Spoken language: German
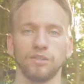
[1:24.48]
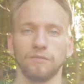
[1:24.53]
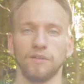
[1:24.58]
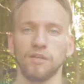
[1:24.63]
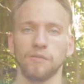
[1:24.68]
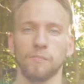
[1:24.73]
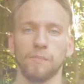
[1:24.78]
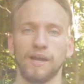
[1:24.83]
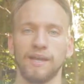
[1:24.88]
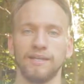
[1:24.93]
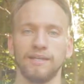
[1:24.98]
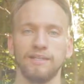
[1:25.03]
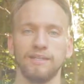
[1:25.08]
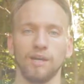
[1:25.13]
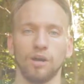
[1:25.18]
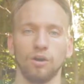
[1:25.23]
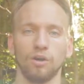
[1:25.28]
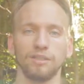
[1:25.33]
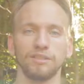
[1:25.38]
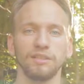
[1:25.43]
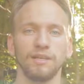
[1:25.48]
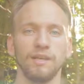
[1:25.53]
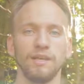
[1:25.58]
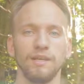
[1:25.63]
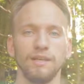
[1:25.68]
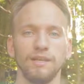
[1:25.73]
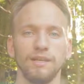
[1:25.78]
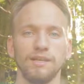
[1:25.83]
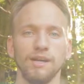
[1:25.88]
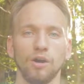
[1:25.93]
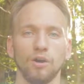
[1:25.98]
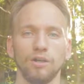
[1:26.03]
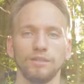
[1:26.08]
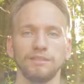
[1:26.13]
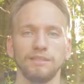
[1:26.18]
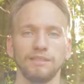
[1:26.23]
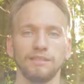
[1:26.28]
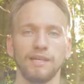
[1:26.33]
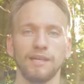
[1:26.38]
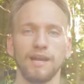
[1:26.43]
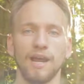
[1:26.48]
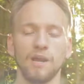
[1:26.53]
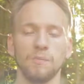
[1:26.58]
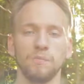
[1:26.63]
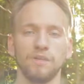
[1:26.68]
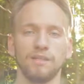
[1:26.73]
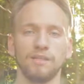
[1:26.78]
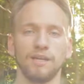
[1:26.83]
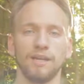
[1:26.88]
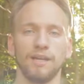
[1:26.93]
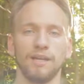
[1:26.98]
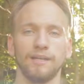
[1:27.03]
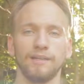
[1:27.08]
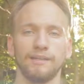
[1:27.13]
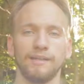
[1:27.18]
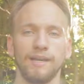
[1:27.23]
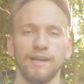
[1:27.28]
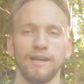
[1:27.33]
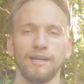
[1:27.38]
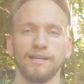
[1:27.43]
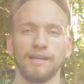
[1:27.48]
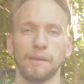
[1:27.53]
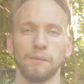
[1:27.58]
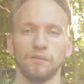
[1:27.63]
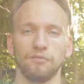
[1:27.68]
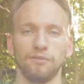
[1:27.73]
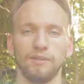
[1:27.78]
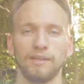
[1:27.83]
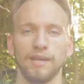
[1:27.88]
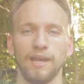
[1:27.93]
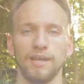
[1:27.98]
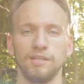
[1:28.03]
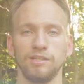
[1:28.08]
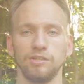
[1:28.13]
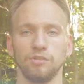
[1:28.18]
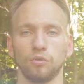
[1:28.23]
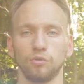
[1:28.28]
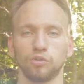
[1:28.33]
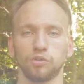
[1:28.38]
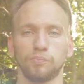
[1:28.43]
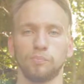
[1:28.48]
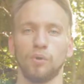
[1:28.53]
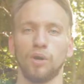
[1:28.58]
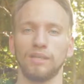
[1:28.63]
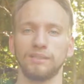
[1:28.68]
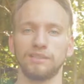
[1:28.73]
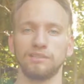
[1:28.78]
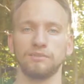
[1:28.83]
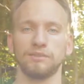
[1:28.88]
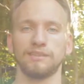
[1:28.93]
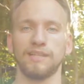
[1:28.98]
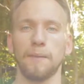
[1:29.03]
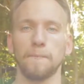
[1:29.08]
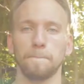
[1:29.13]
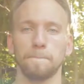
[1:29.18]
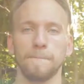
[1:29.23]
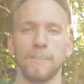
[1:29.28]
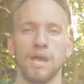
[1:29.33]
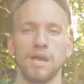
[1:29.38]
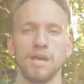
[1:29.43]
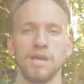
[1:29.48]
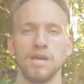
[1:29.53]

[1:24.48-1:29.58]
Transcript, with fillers: zum Beispiel bei Icaros. Icaros ist ein Anbieter, der Gamification und Sport zusammen